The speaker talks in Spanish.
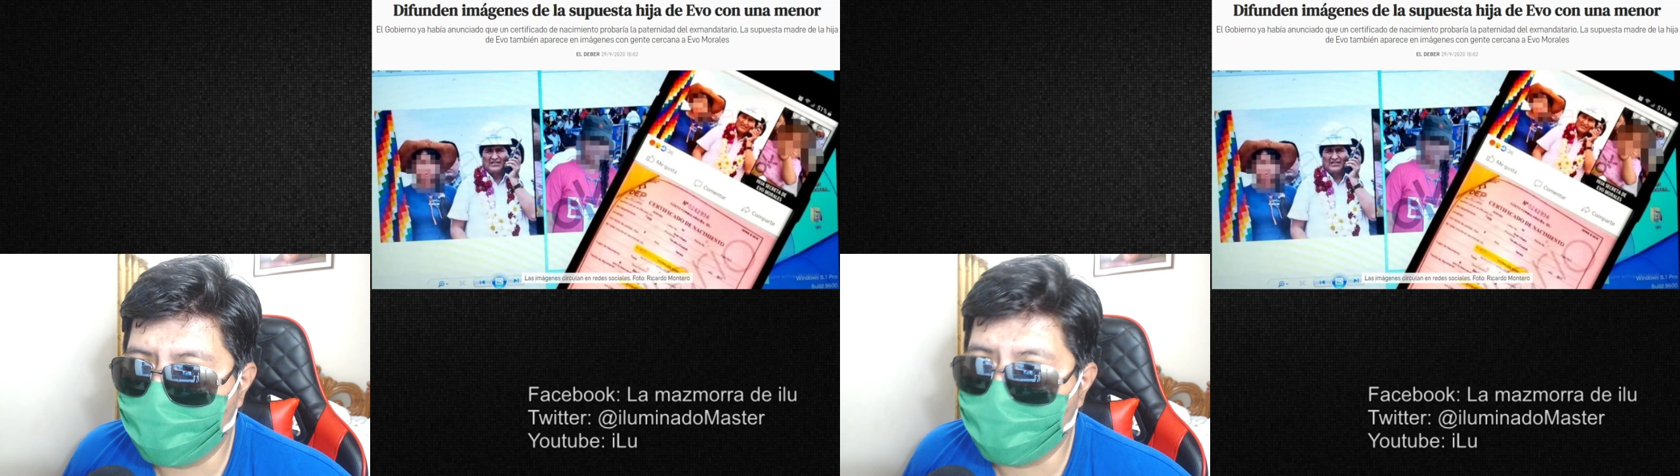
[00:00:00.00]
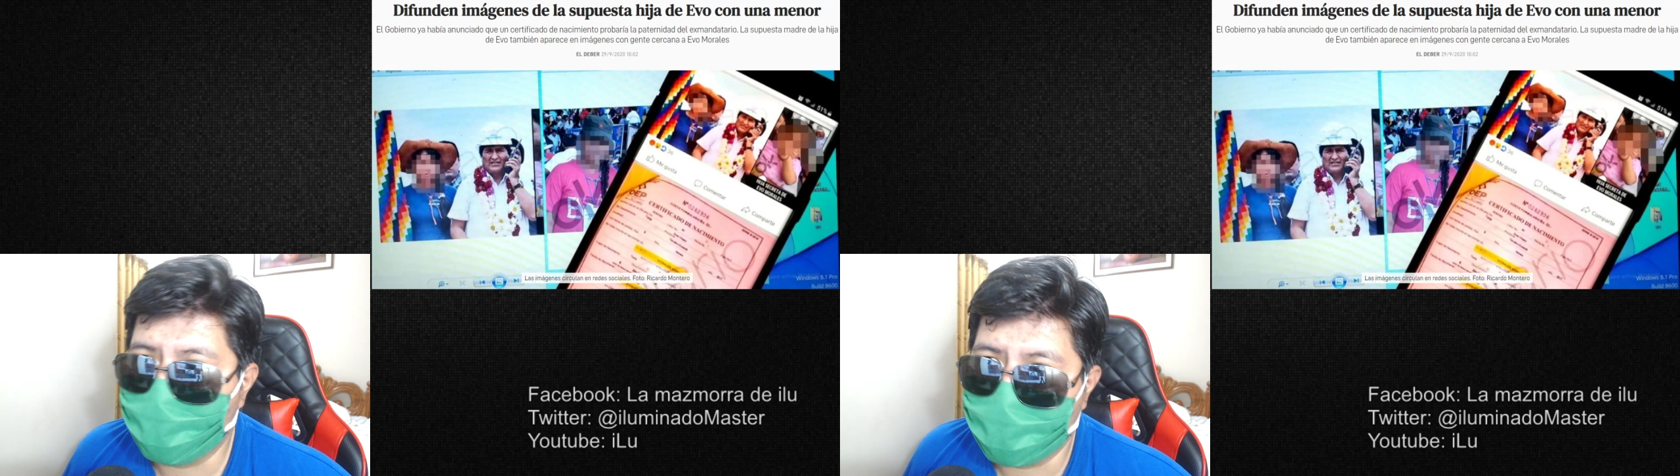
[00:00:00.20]

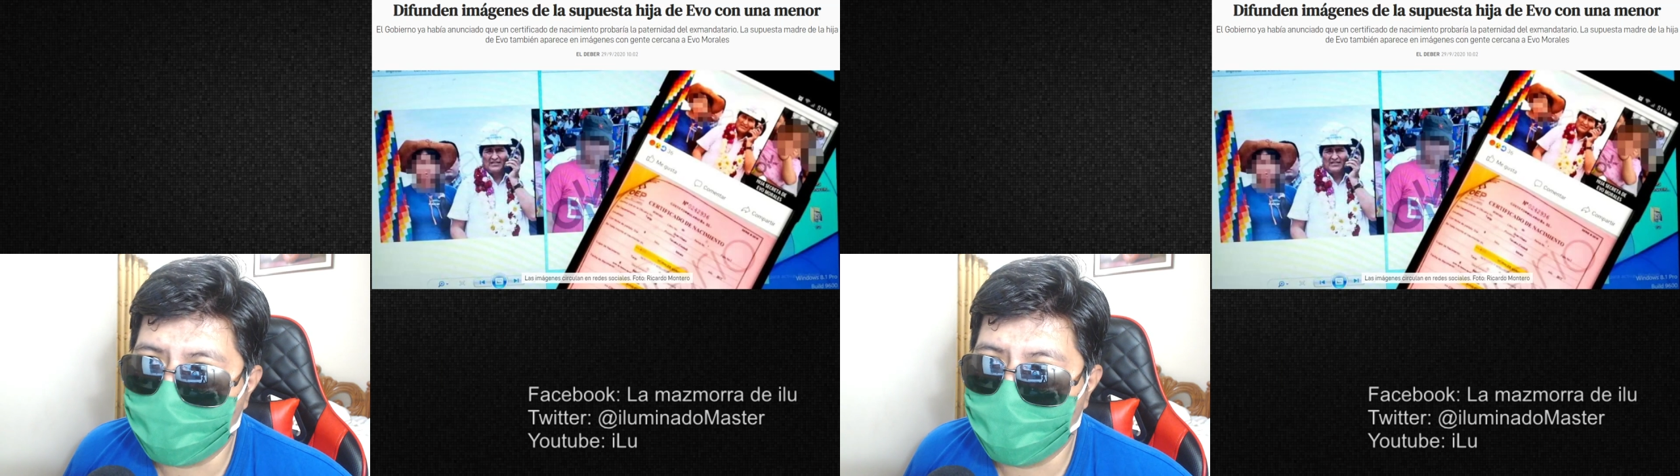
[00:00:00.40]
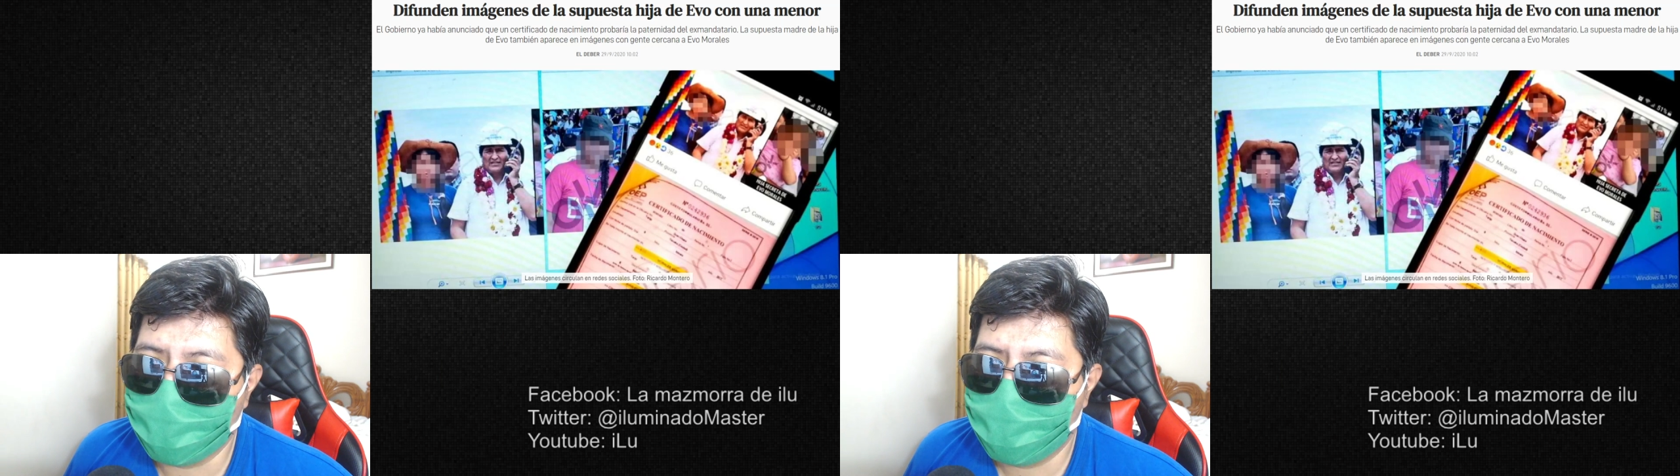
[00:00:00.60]

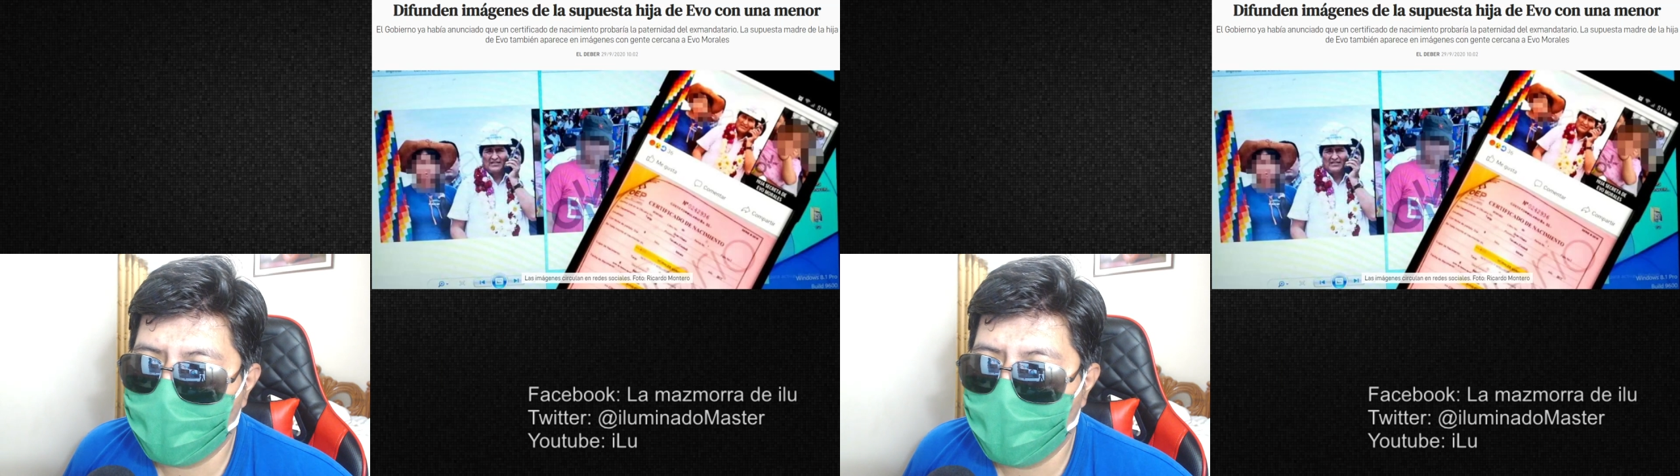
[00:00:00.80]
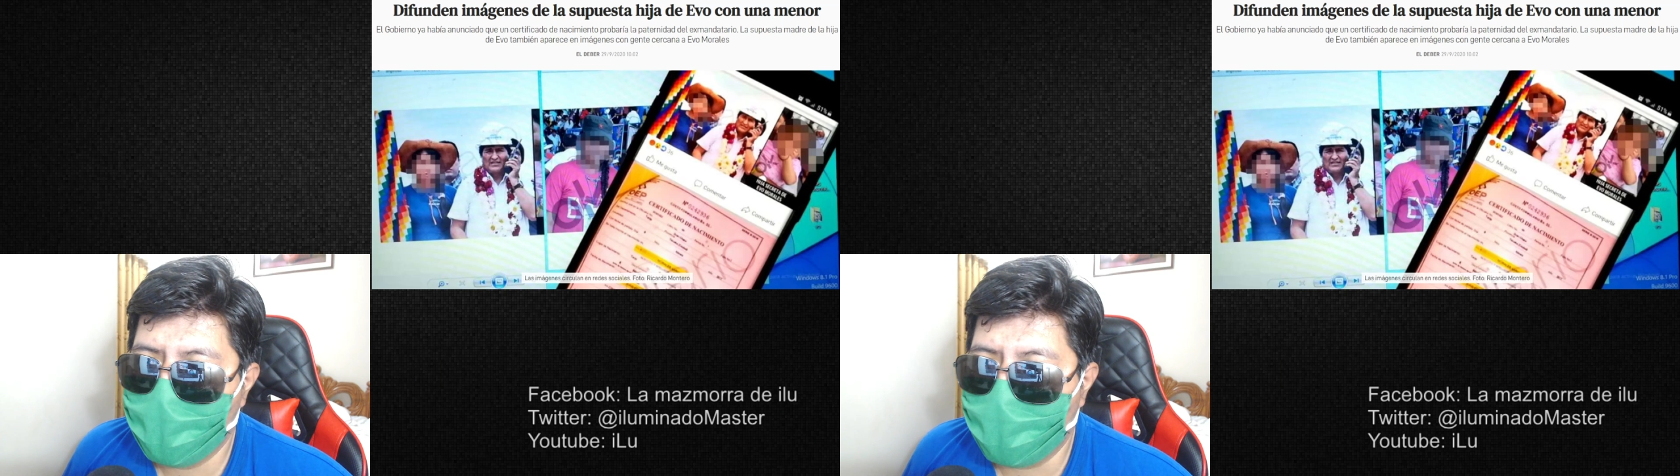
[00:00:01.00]
supuesto,
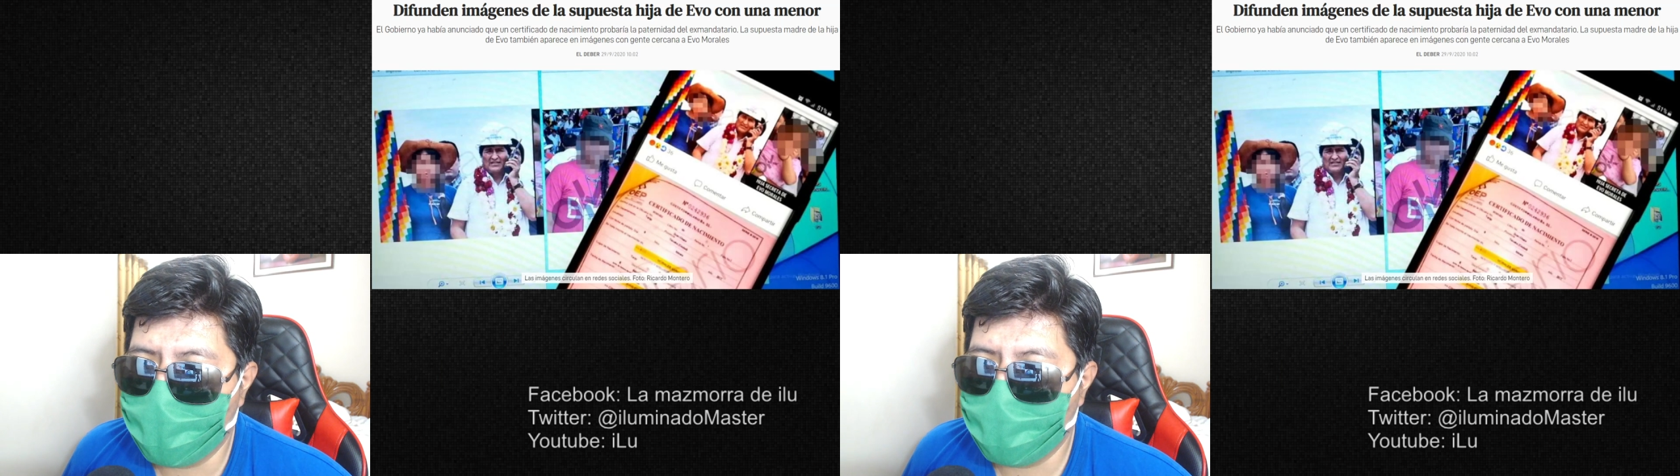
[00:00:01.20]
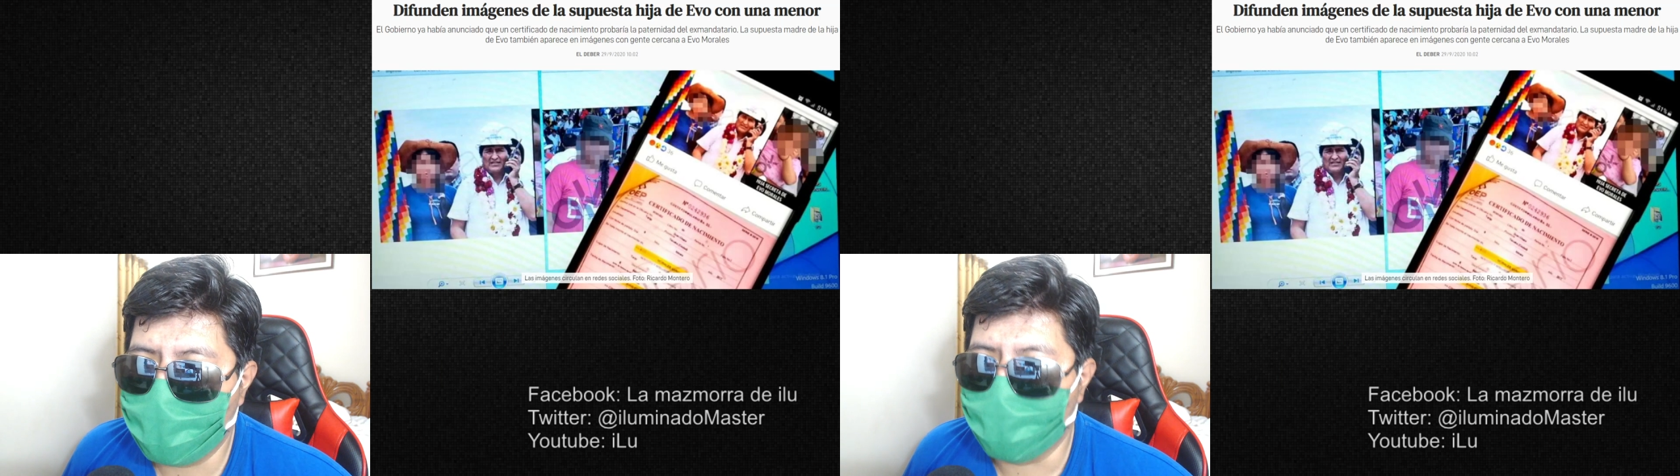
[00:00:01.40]
fueron
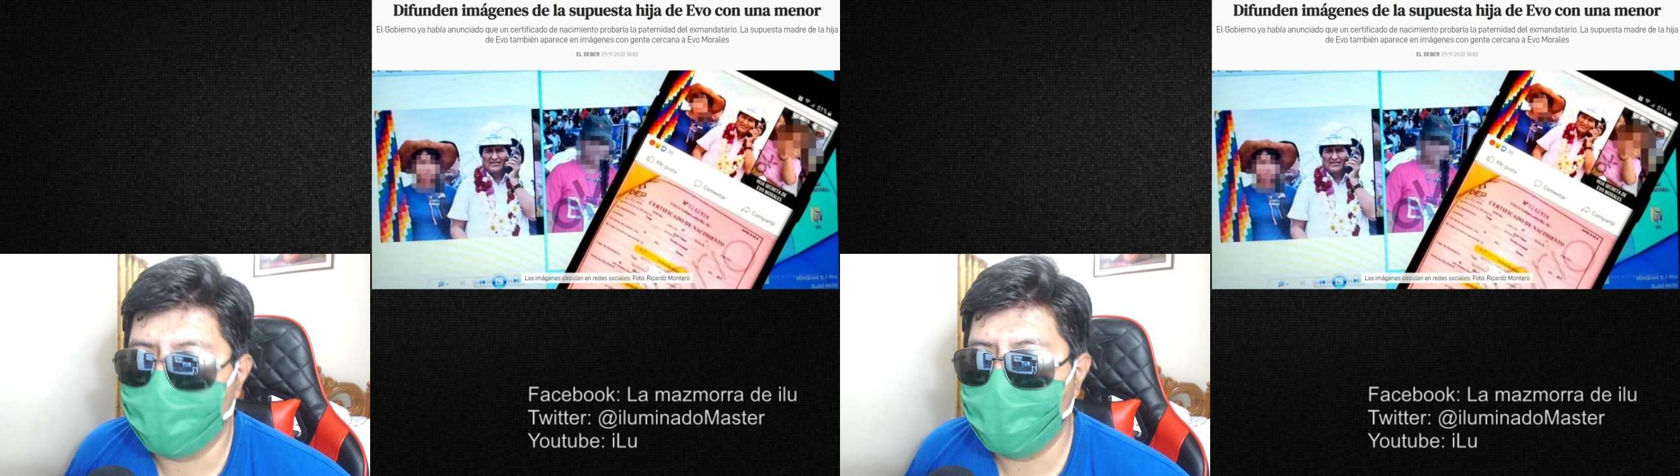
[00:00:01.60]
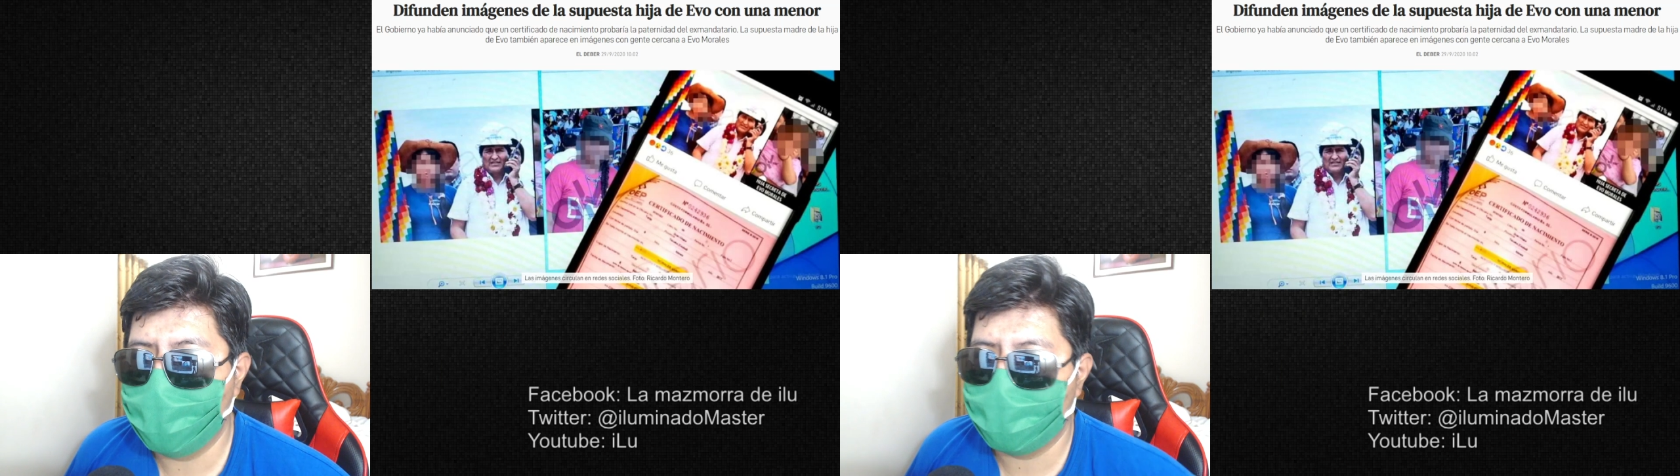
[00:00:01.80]

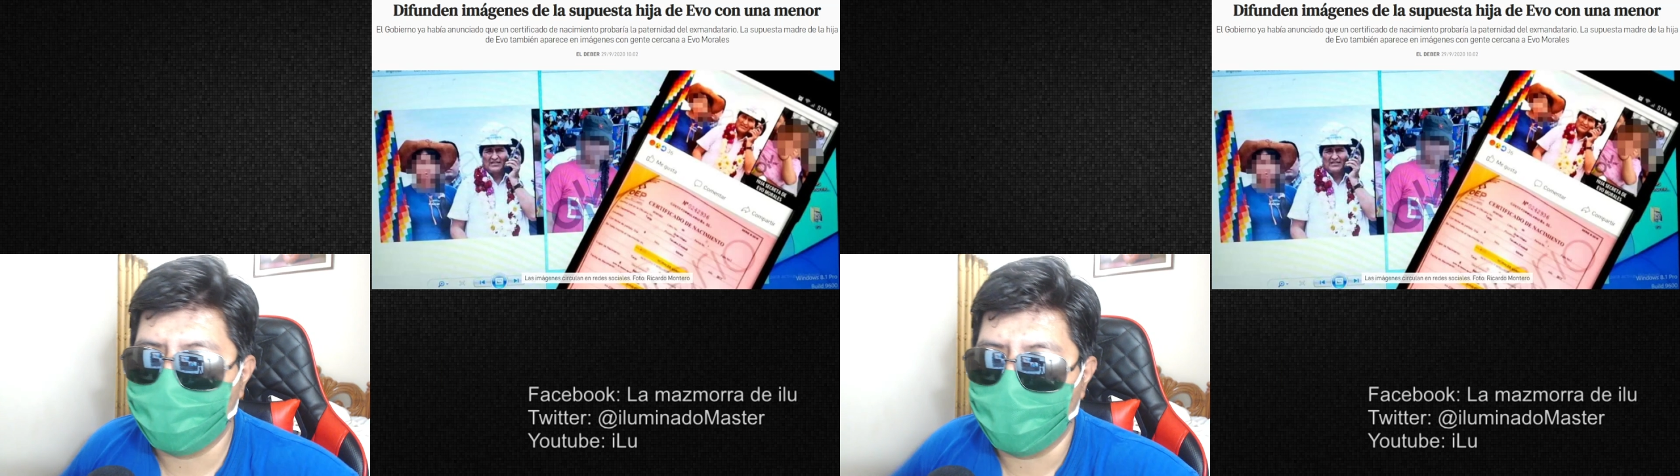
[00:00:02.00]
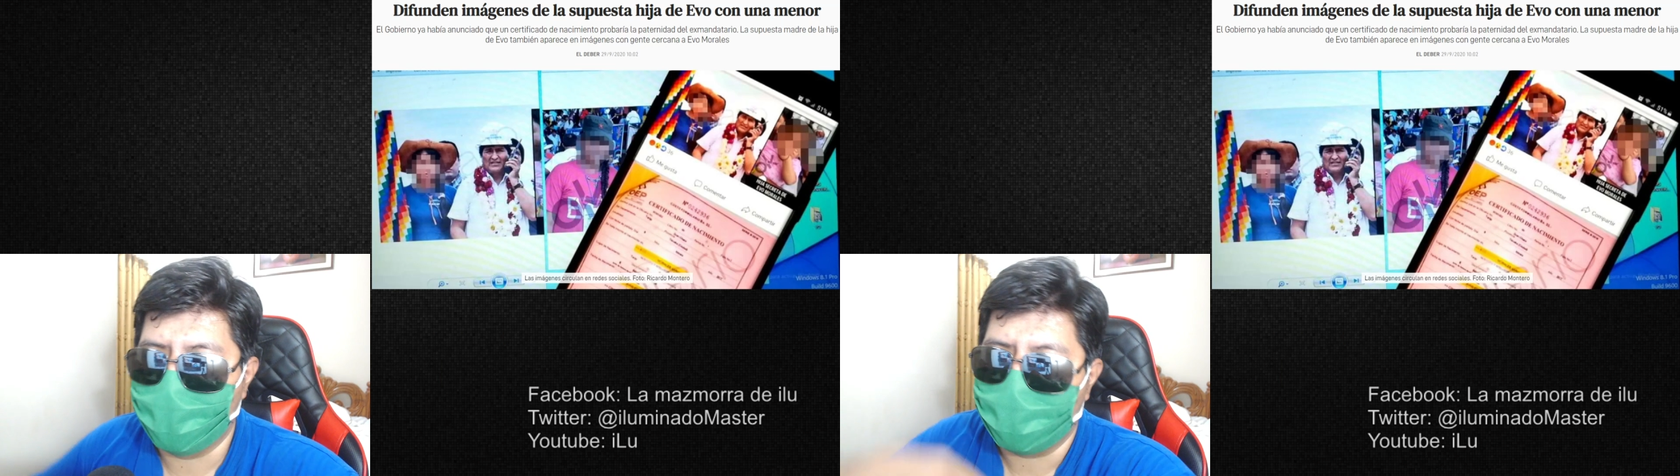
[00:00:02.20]
difundidas
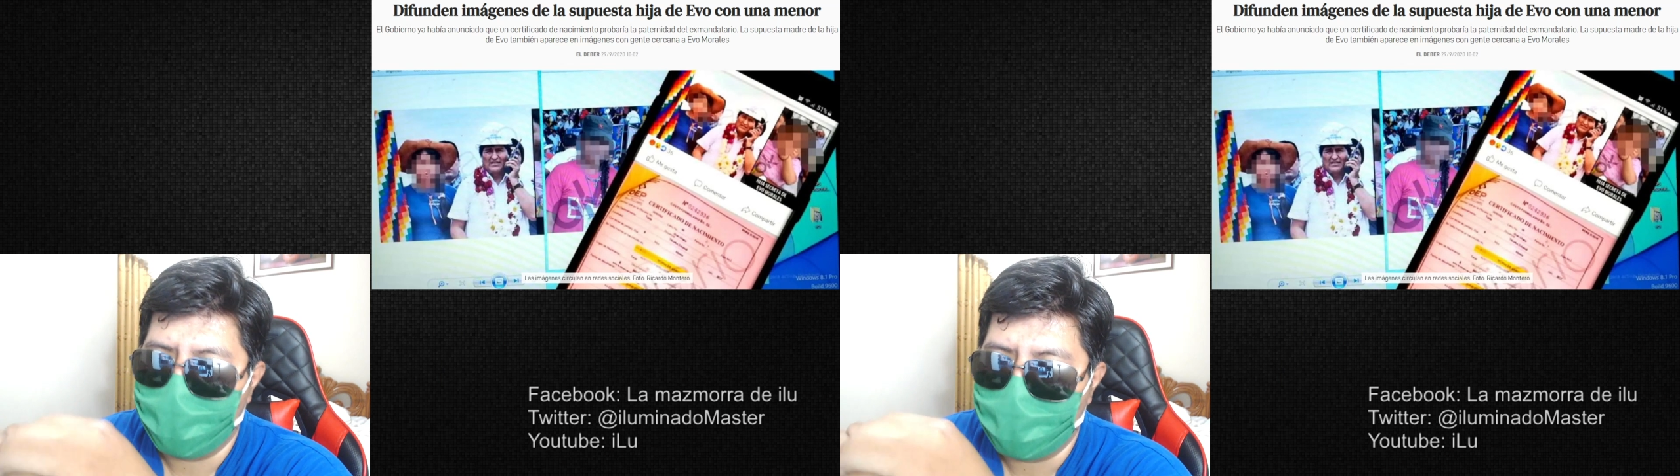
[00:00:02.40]
por